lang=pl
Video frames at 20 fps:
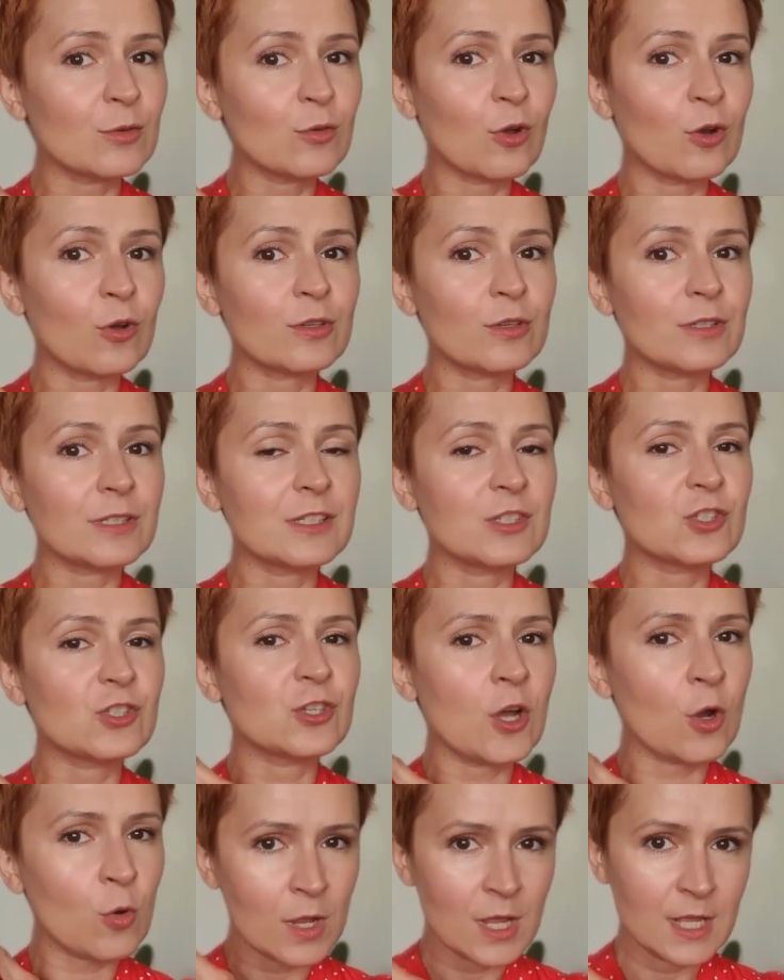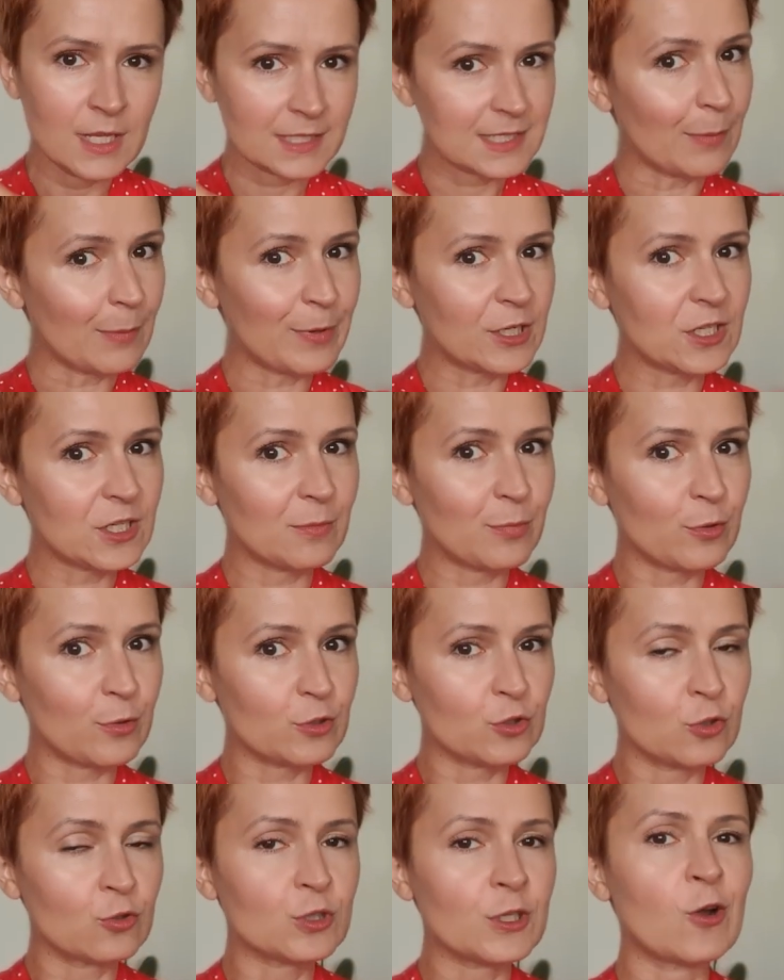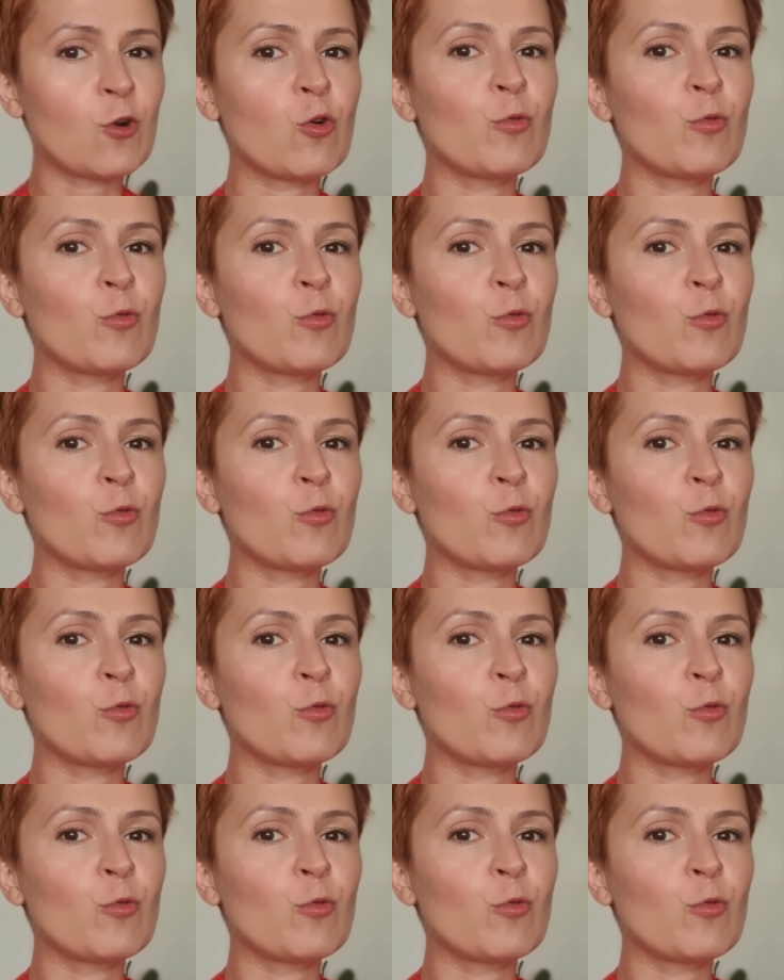kolorystyczną, zapraszam po książkę